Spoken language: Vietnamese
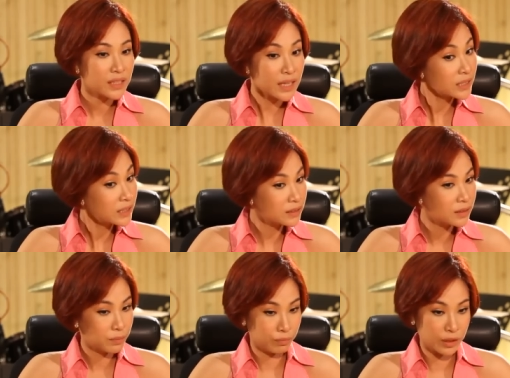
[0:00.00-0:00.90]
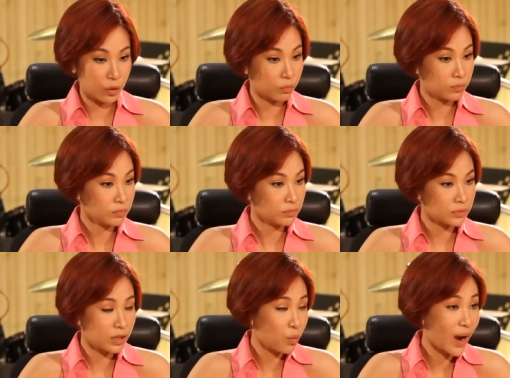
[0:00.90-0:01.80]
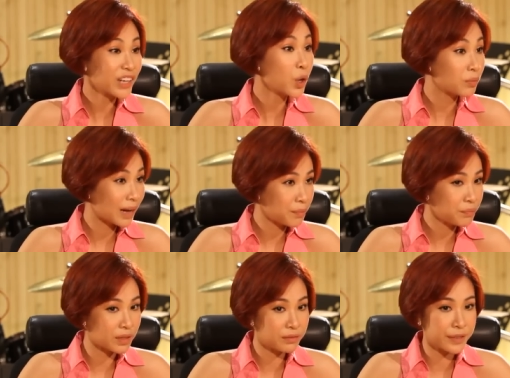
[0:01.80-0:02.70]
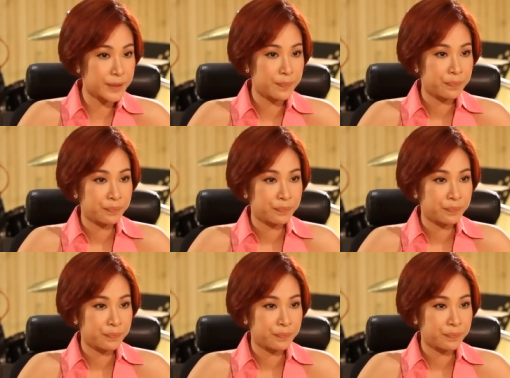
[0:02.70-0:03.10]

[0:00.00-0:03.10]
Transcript: Thế nhưng mình cũng đừng quá nôn nóng bởi vì